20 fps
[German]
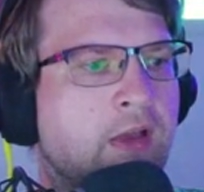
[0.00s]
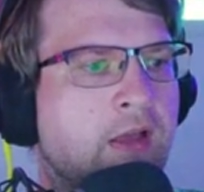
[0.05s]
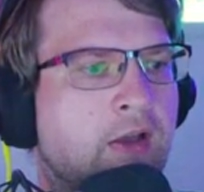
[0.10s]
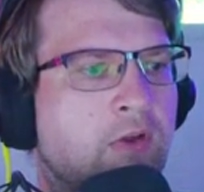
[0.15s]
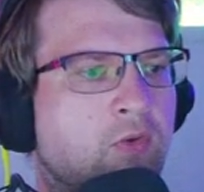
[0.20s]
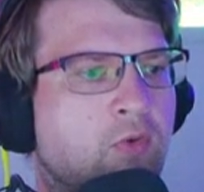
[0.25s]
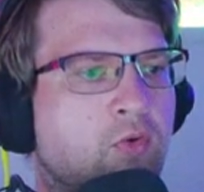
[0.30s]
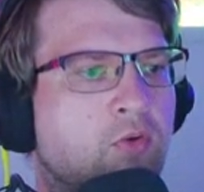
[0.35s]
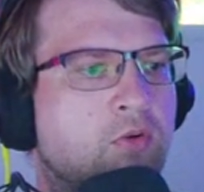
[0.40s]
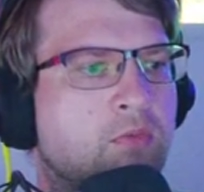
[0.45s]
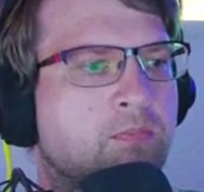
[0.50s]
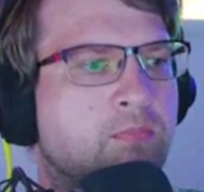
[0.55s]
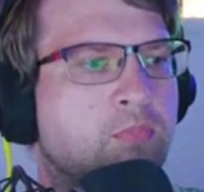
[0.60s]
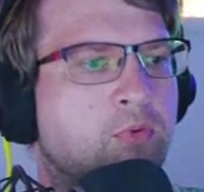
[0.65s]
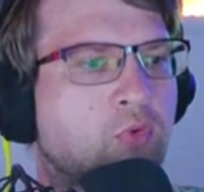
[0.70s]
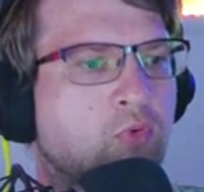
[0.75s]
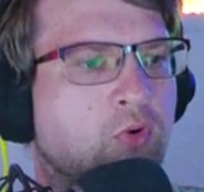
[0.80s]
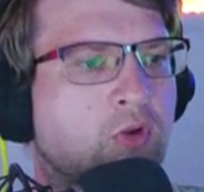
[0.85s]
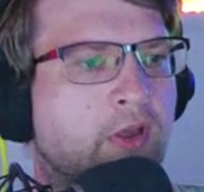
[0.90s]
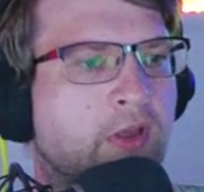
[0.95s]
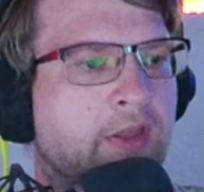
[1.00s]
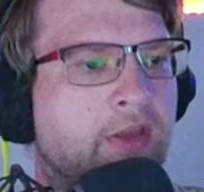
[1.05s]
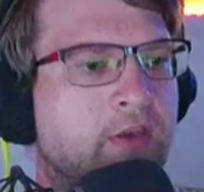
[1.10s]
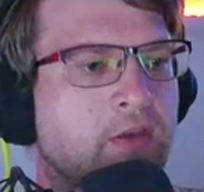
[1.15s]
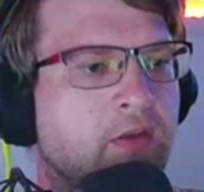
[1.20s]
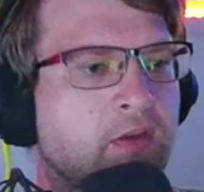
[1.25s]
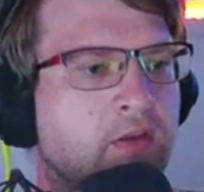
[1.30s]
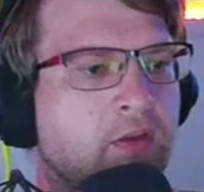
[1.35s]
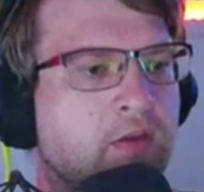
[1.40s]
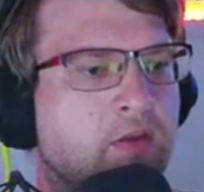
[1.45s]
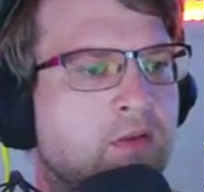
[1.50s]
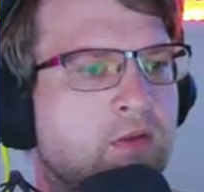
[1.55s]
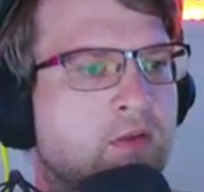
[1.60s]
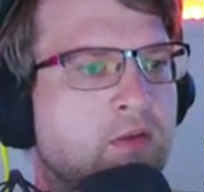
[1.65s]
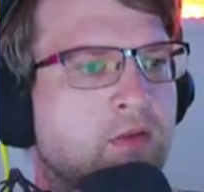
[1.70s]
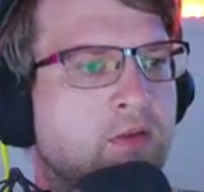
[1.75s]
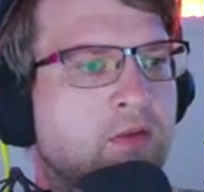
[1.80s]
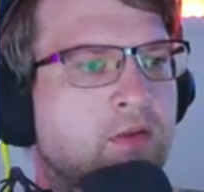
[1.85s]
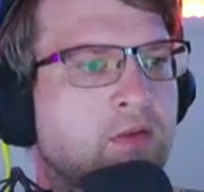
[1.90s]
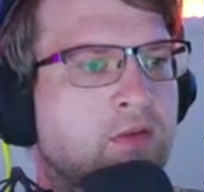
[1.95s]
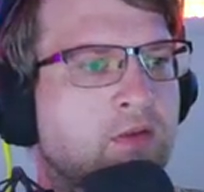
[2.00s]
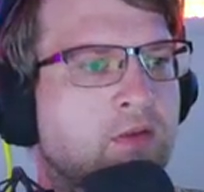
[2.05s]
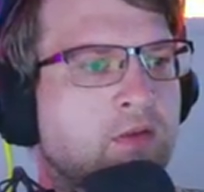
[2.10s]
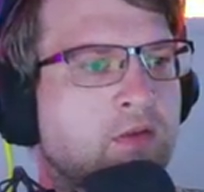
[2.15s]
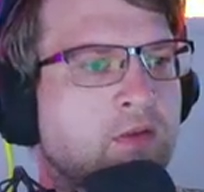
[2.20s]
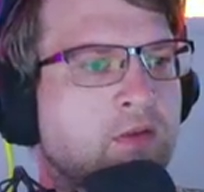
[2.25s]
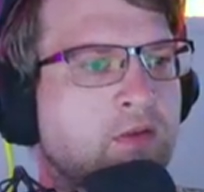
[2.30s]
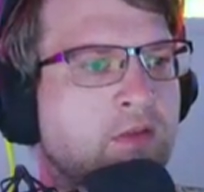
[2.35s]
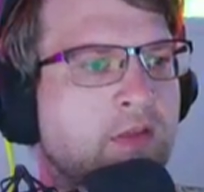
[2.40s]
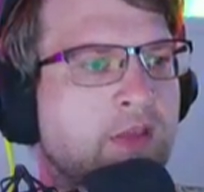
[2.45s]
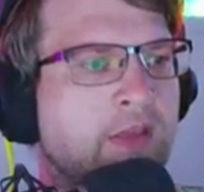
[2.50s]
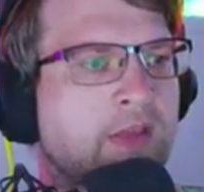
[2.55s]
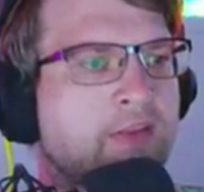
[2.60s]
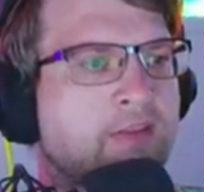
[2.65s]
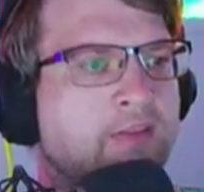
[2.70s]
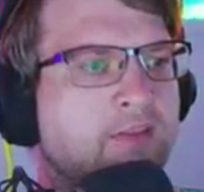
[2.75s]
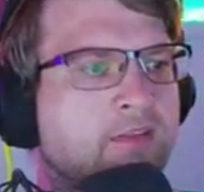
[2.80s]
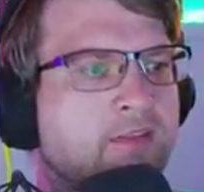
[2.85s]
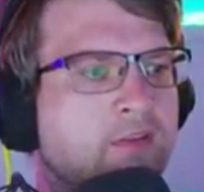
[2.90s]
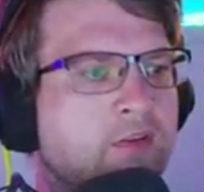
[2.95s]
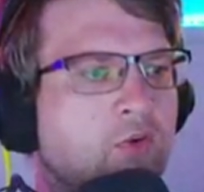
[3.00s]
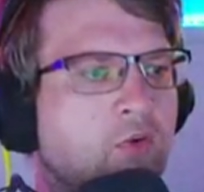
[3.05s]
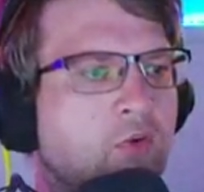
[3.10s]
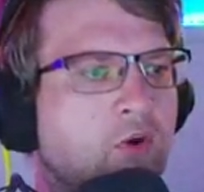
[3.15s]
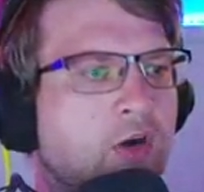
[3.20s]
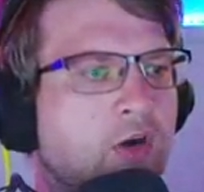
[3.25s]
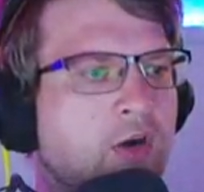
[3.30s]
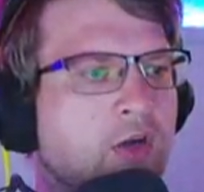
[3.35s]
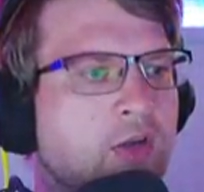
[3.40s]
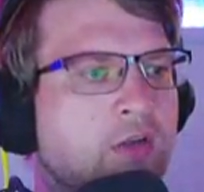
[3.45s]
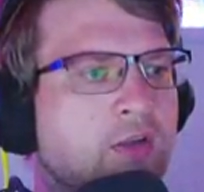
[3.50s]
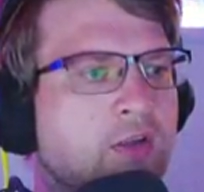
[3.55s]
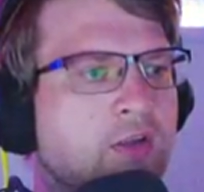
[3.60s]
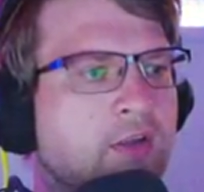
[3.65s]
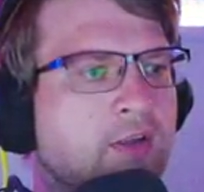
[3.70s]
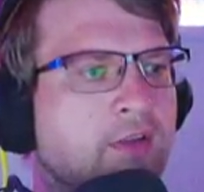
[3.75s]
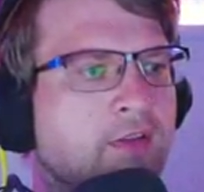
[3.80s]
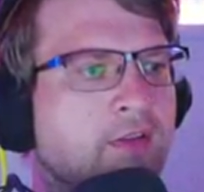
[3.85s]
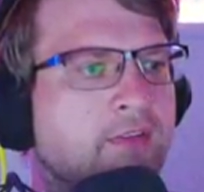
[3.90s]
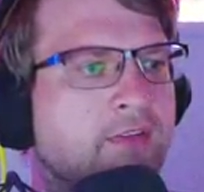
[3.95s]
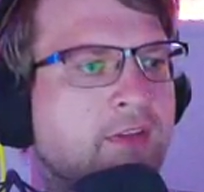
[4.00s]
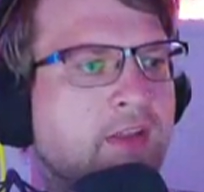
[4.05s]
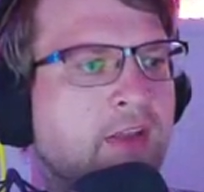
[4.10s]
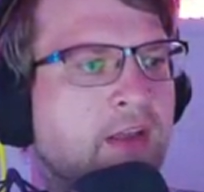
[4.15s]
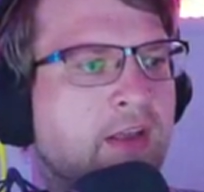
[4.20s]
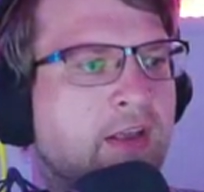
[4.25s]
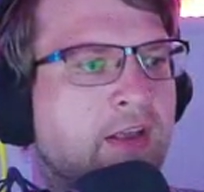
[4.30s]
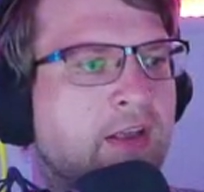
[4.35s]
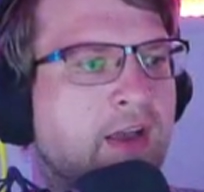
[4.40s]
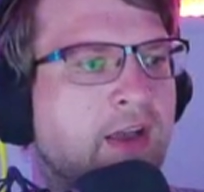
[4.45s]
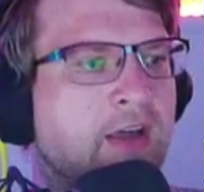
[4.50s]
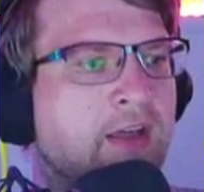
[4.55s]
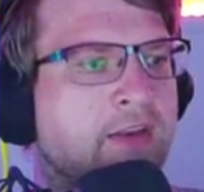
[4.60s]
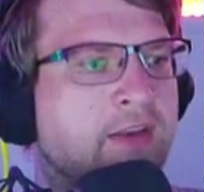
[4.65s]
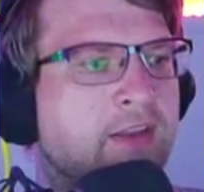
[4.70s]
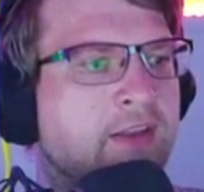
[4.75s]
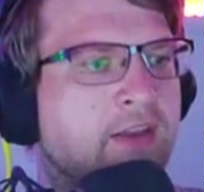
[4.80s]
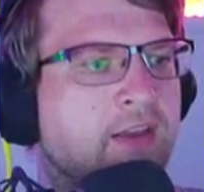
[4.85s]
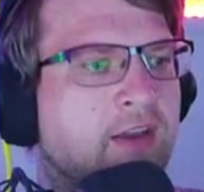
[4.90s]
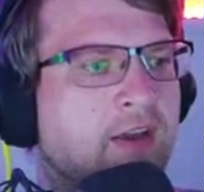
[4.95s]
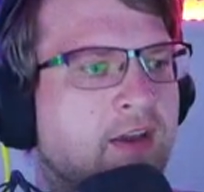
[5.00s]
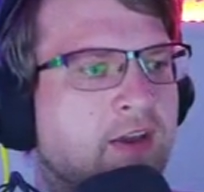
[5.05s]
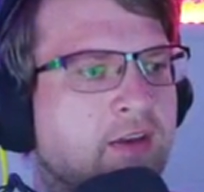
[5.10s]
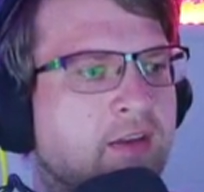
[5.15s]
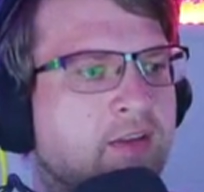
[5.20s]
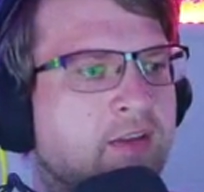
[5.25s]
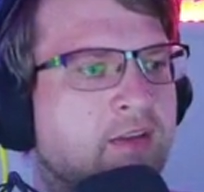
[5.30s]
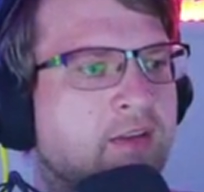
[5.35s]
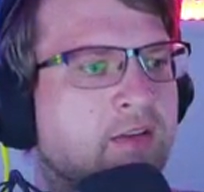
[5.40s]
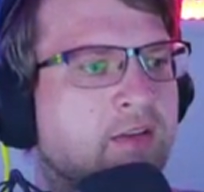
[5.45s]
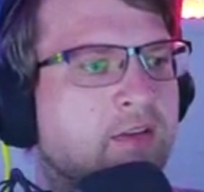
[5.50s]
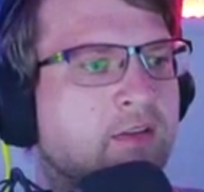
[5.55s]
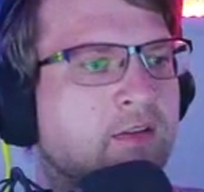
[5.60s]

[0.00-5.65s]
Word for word: Hallo? Bogen? Jetzt! Oh, ging ja gar nicht gerade.